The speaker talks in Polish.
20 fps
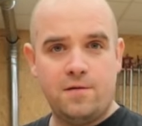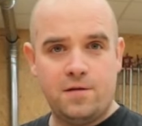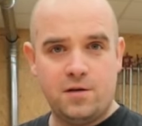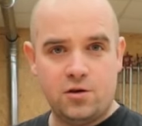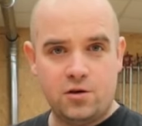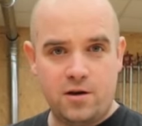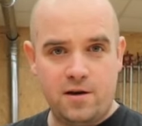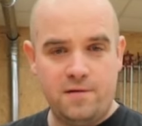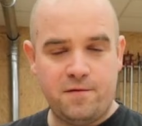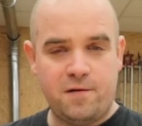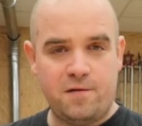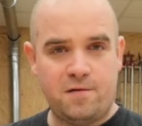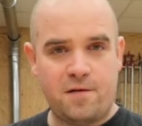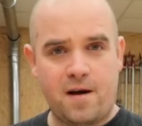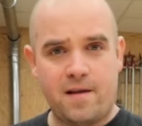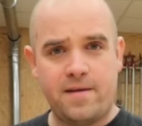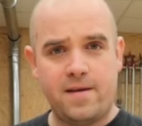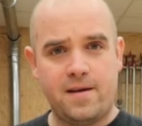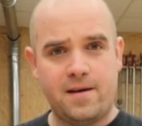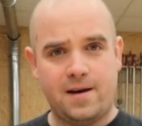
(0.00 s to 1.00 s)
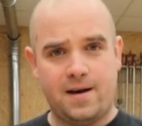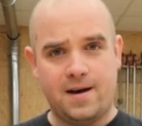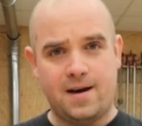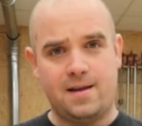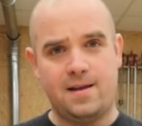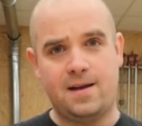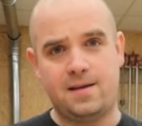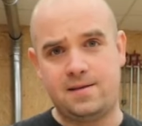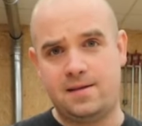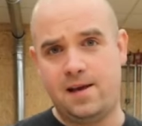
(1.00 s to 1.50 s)
wyszlifowany
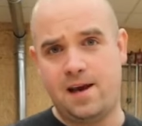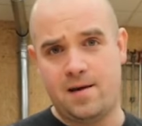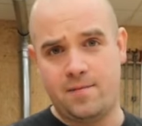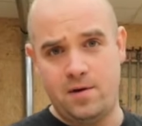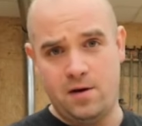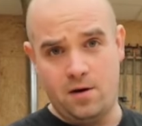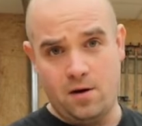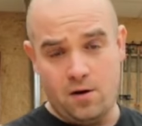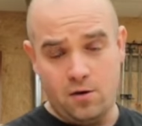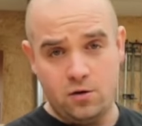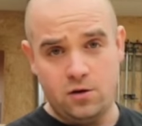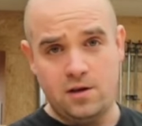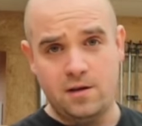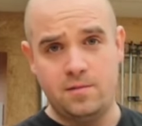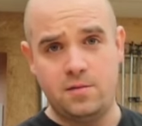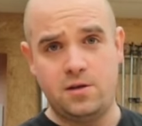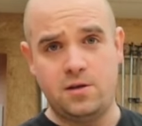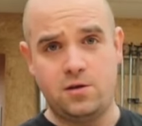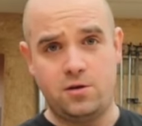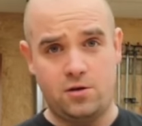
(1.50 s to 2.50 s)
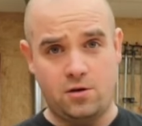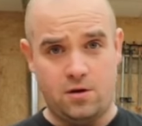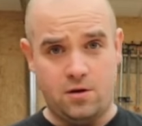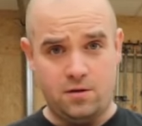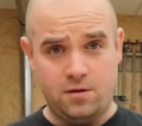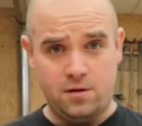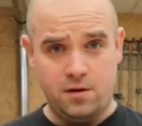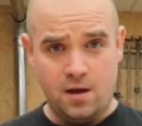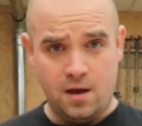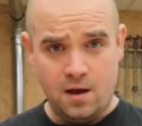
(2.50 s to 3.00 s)
gradacjami
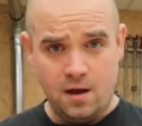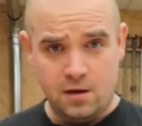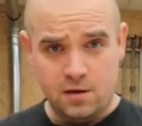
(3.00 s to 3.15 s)
80,